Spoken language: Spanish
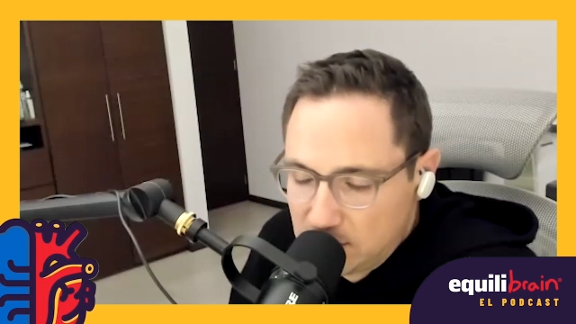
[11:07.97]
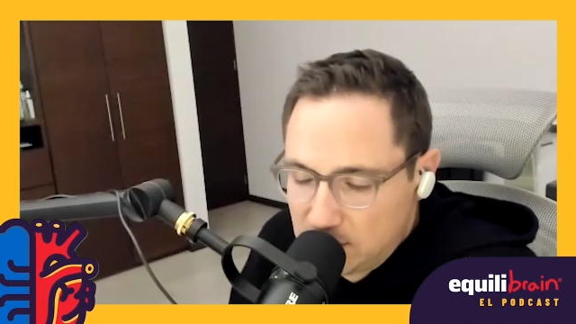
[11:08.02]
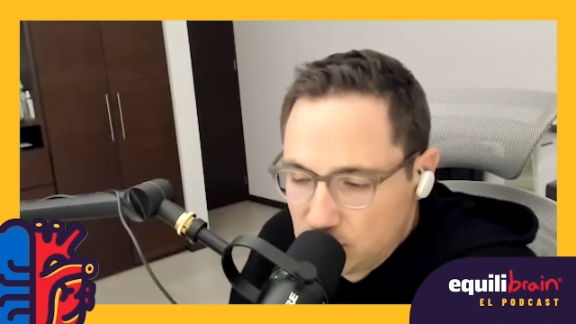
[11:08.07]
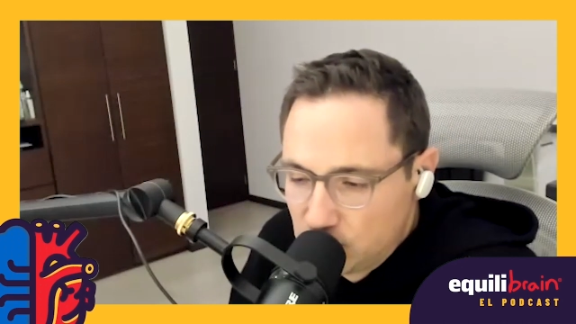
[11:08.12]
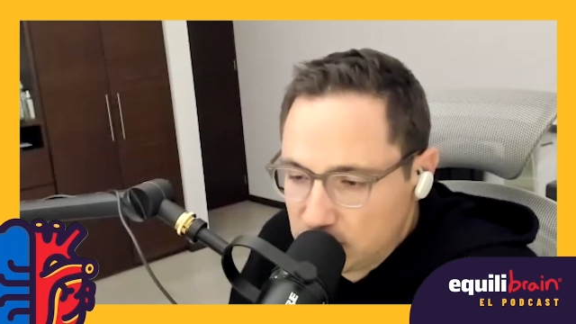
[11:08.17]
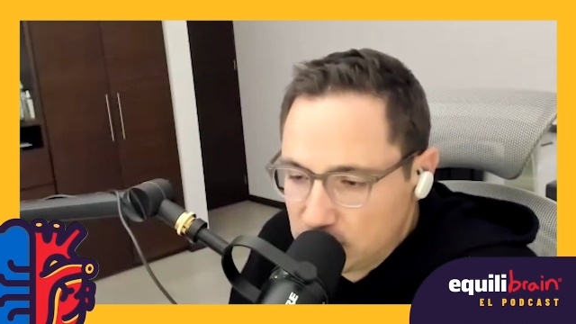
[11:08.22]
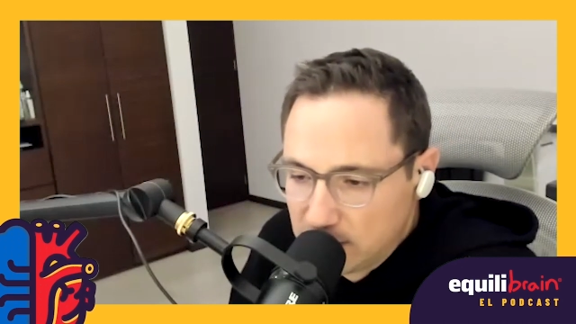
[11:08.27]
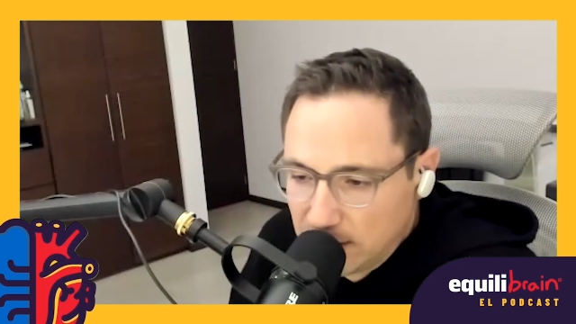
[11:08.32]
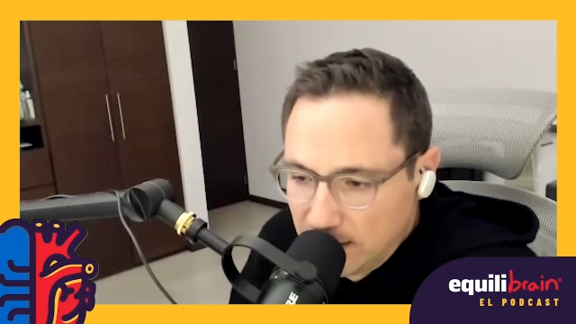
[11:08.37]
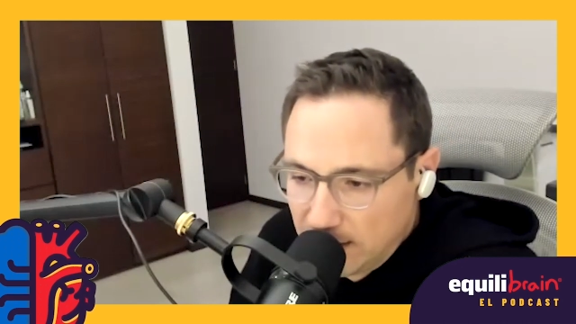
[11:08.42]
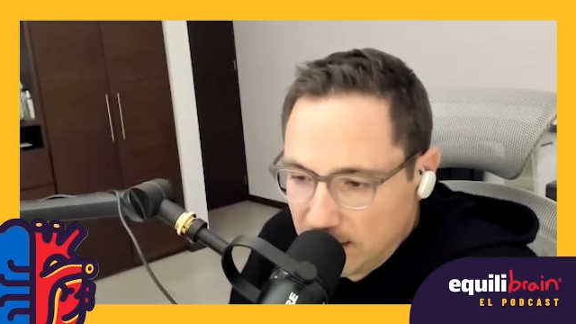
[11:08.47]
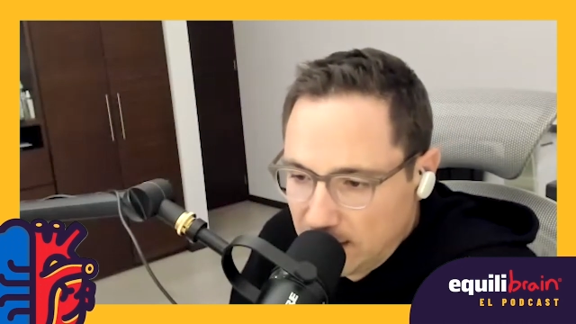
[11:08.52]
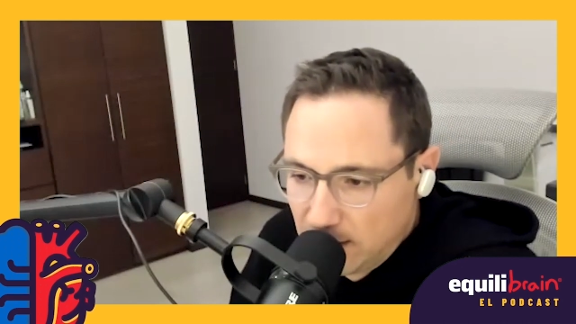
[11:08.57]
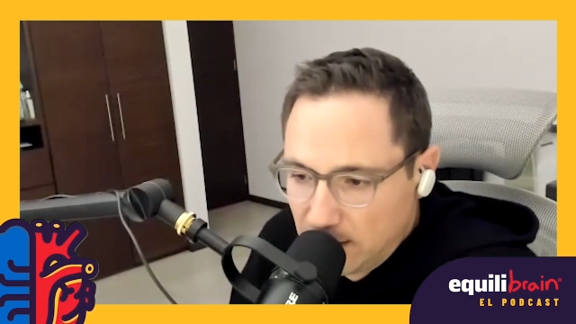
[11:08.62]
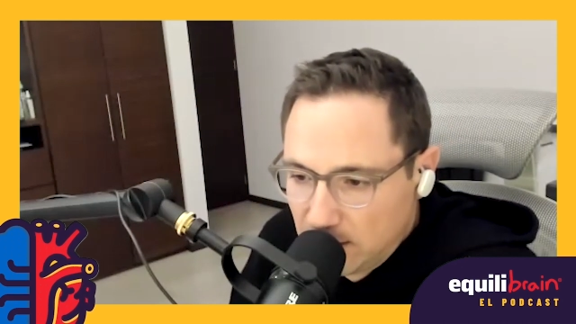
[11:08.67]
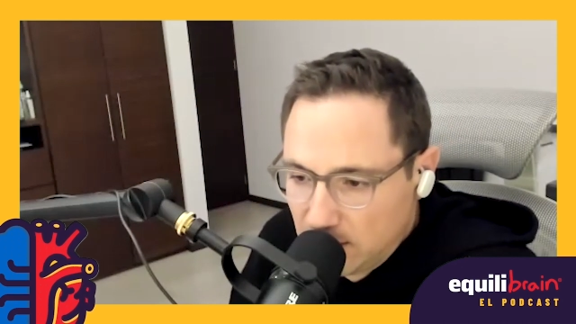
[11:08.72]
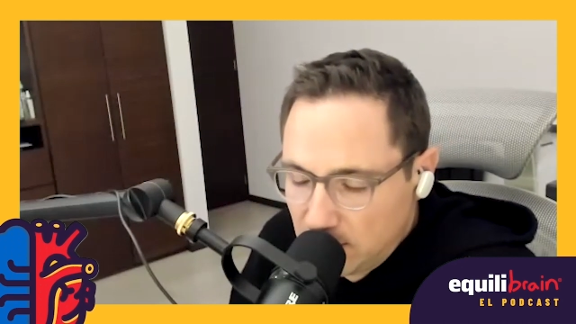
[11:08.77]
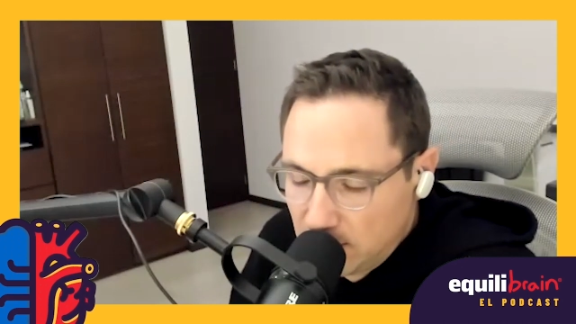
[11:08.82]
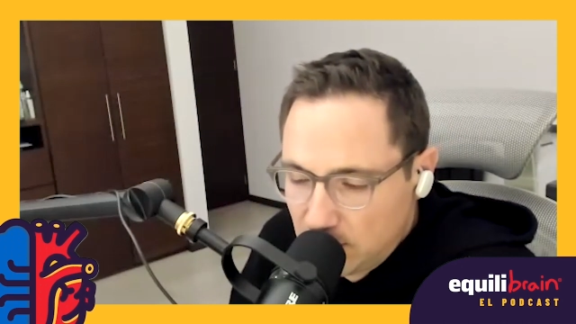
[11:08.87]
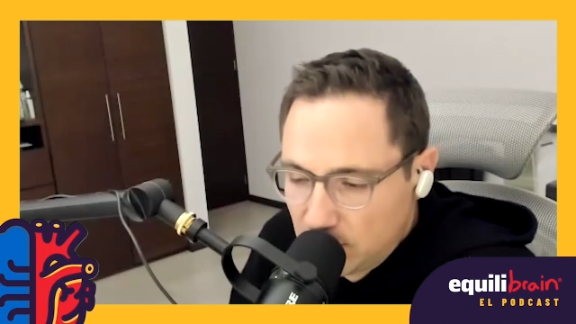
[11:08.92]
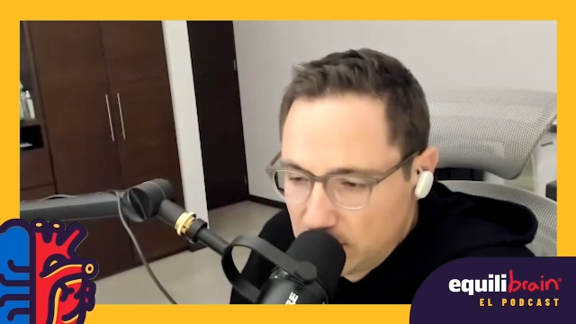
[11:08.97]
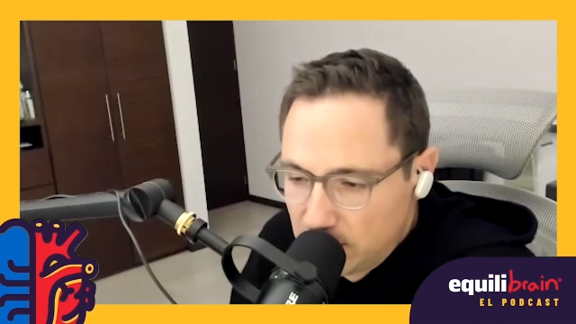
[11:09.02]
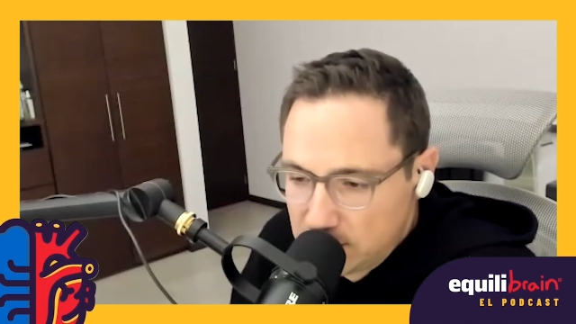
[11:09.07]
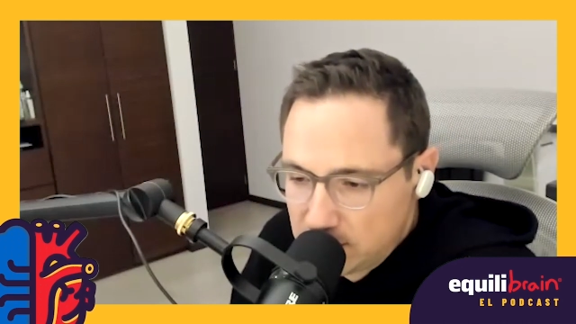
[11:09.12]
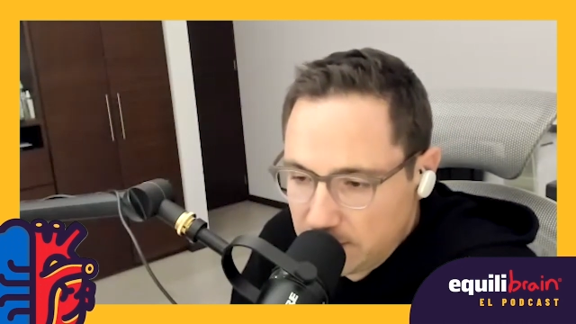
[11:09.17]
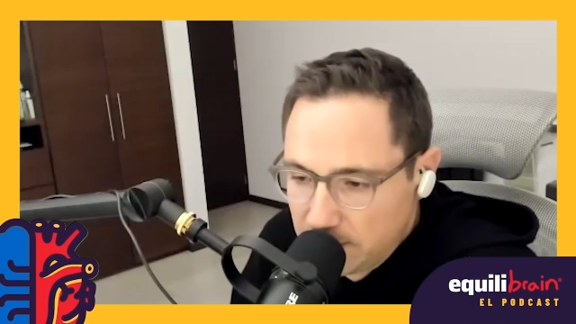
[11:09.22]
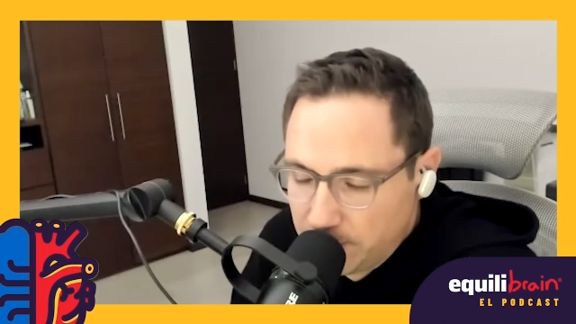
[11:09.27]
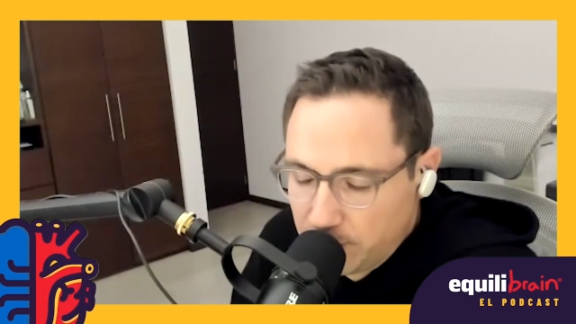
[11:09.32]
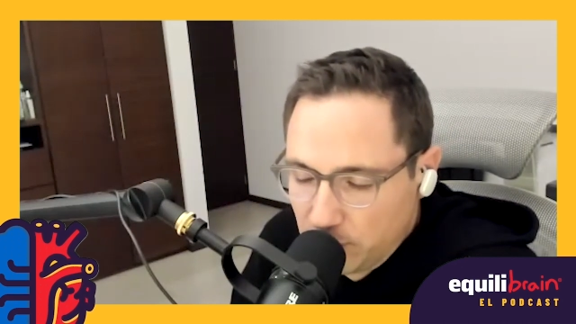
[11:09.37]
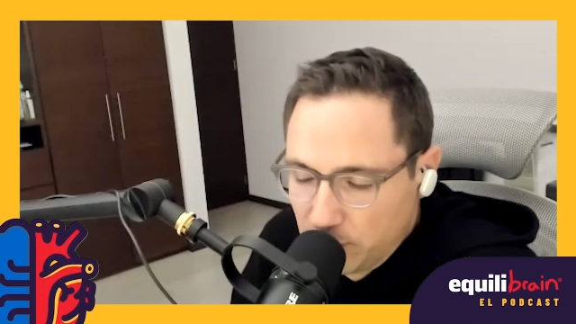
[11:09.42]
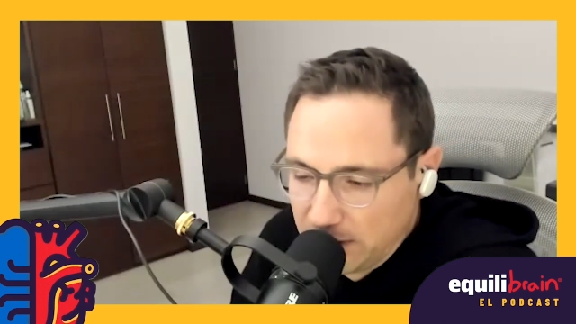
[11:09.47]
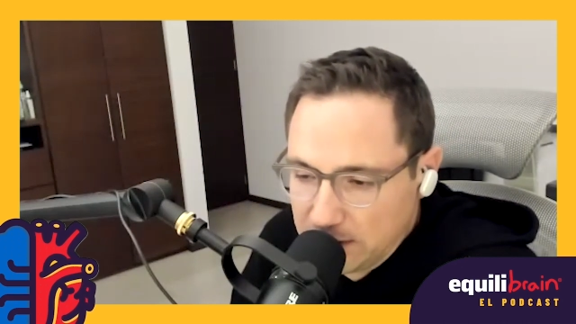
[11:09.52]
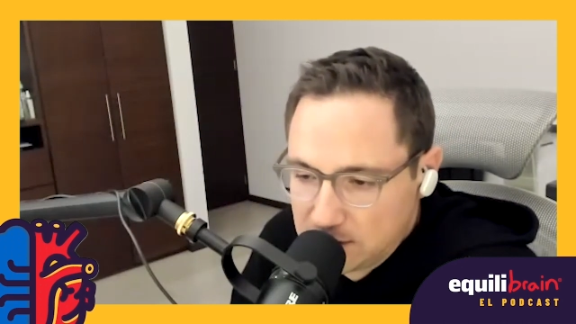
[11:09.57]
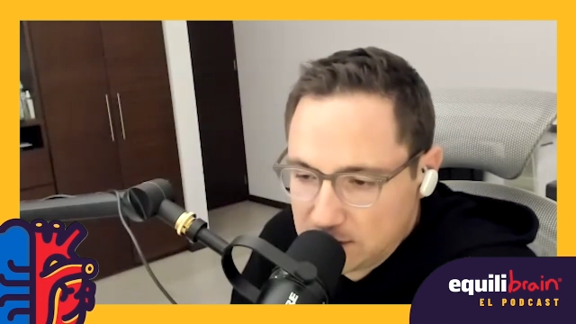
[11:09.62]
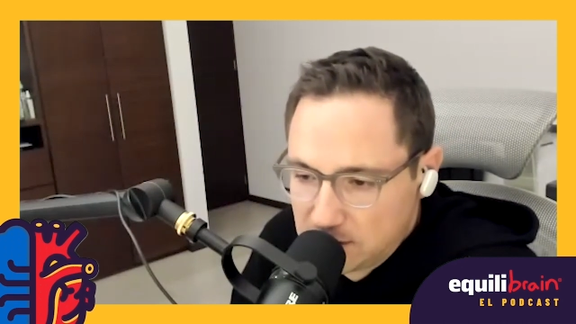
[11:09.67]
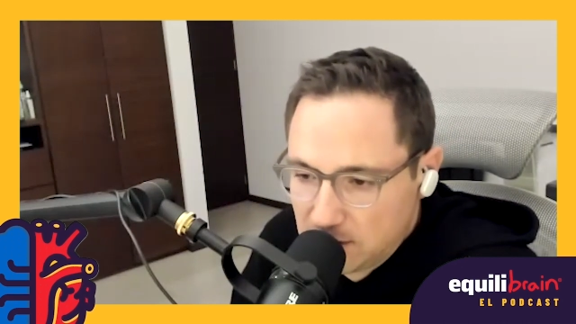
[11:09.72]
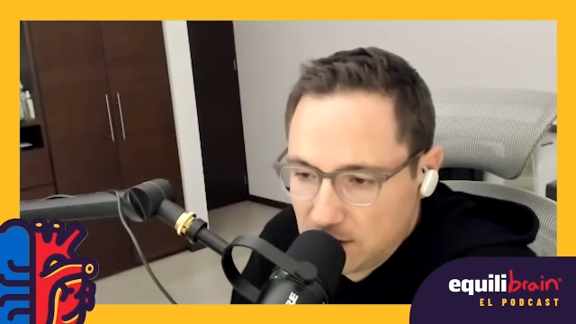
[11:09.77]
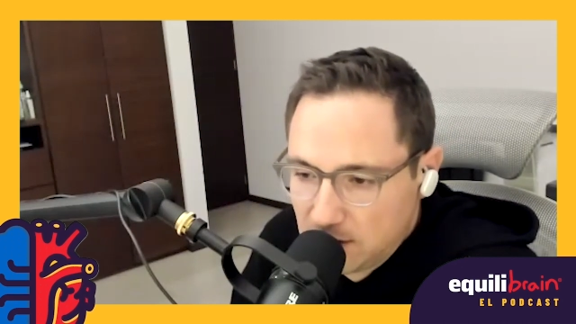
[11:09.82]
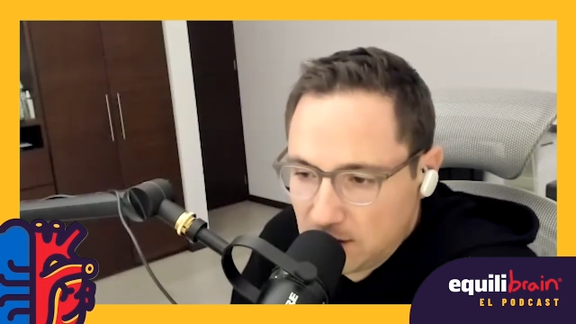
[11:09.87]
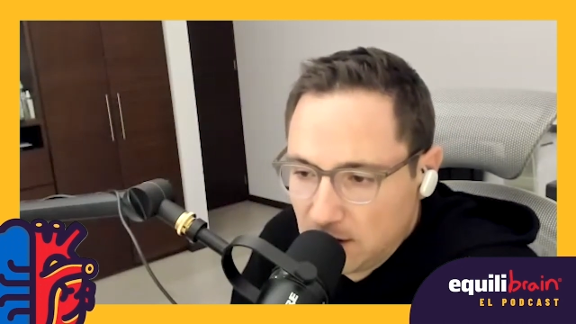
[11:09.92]
suceder con este
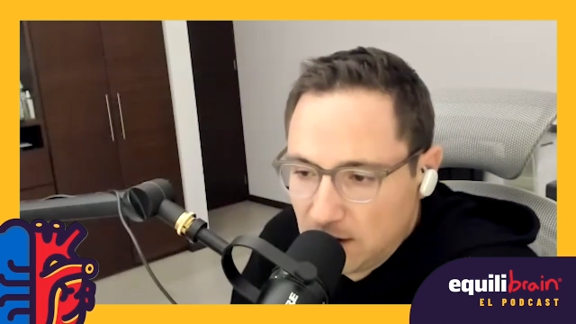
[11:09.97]
podcast.